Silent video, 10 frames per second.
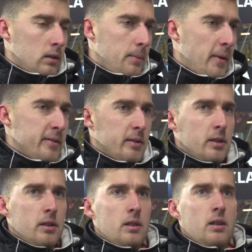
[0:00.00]
No, na
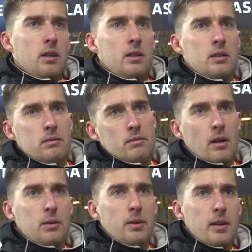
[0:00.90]
pewno
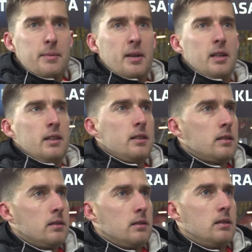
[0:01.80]
traktujemy, ale
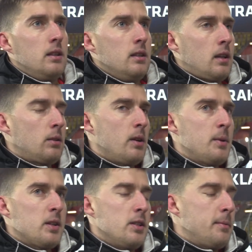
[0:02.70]
e,
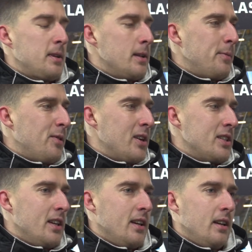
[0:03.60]
traktujemy każdy mecz na
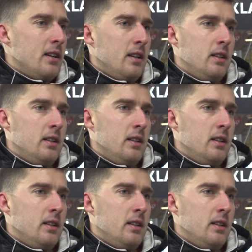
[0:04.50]
poważnie.